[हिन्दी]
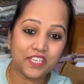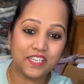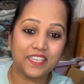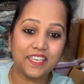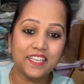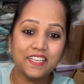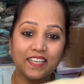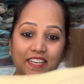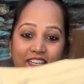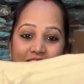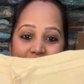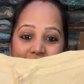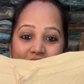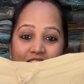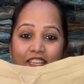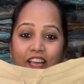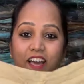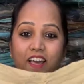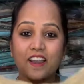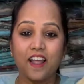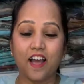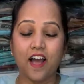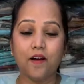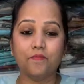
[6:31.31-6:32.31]
शेयरिंग कर
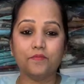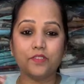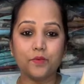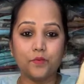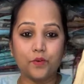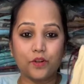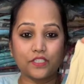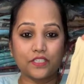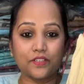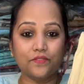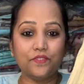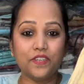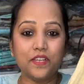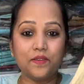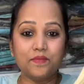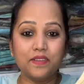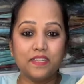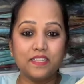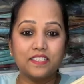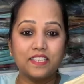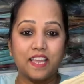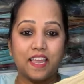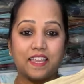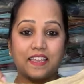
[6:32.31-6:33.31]
दीजिए आराम से बॉटम वेयर
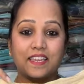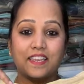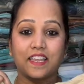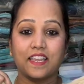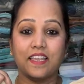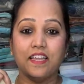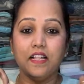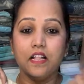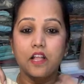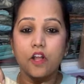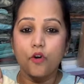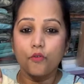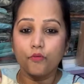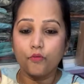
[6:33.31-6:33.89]
मिल जाएंगे